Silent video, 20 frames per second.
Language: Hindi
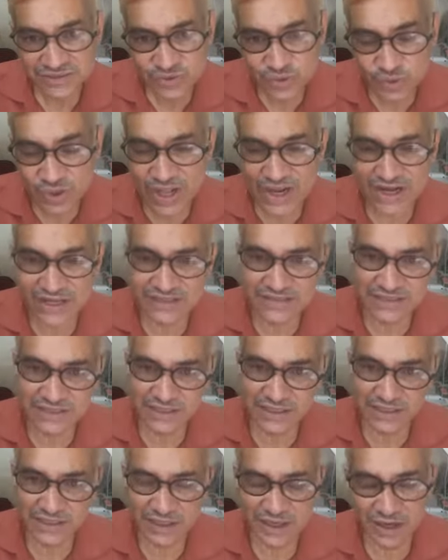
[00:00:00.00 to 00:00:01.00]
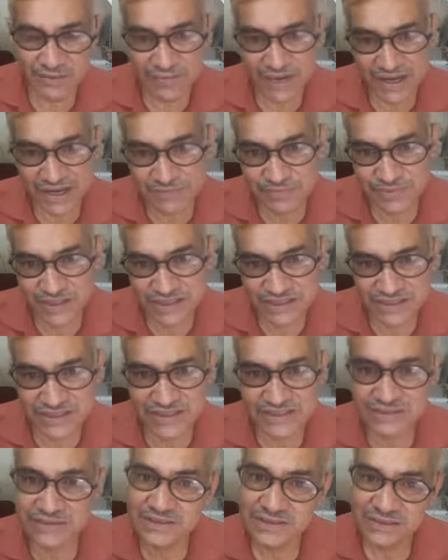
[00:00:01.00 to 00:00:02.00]
तुला राशि हमारे
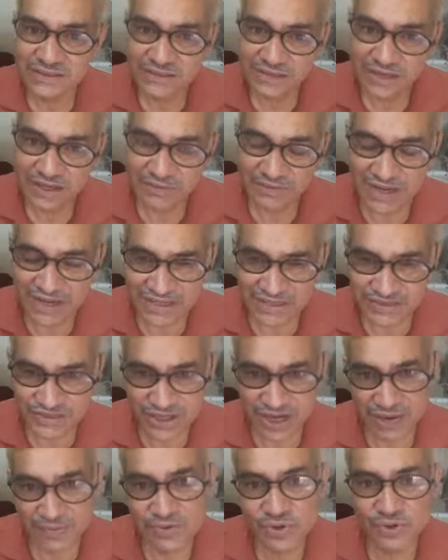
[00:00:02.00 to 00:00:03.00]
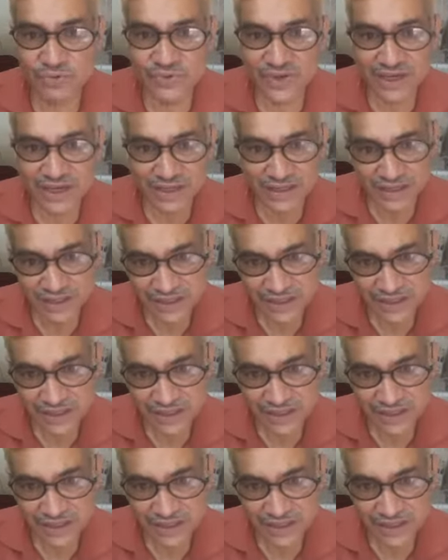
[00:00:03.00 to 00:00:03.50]
बिजनेस हमारे जॉब को भी